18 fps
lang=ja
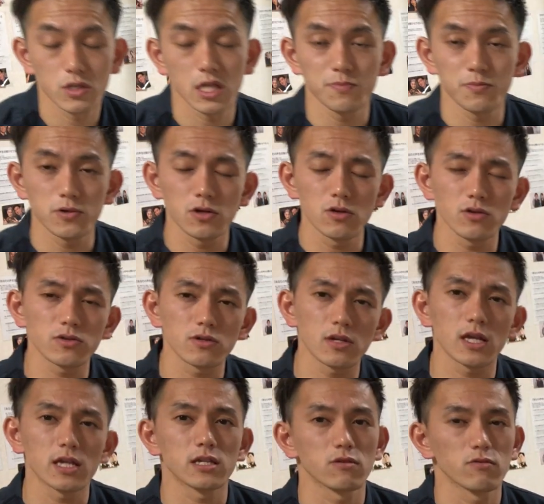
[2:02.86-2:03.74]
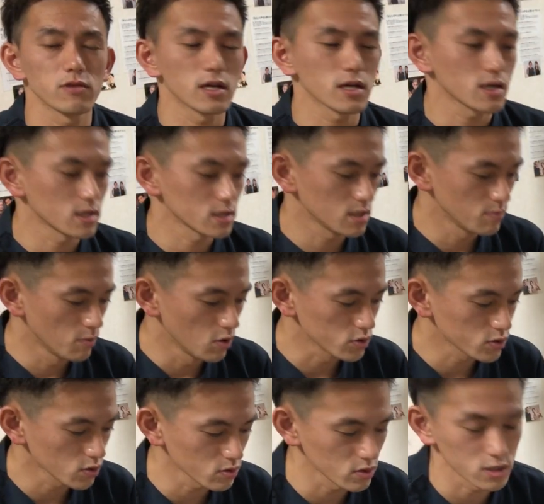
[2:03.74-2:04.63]
のディープフロントラインの中で
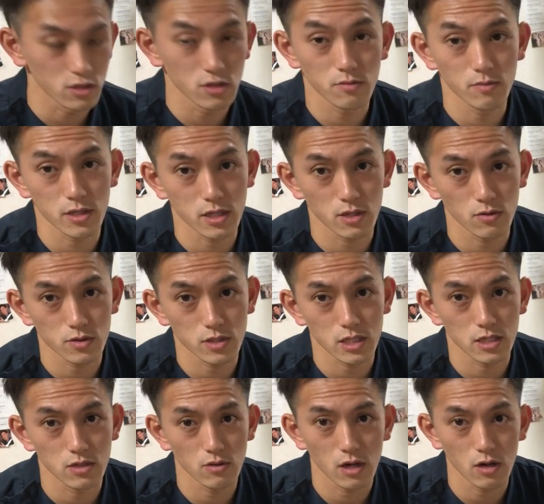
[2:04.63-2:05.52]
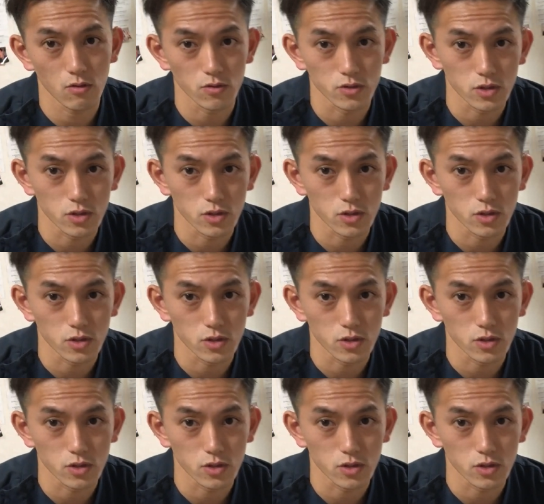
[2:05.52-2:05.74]
も特に緩めてほしいのがこ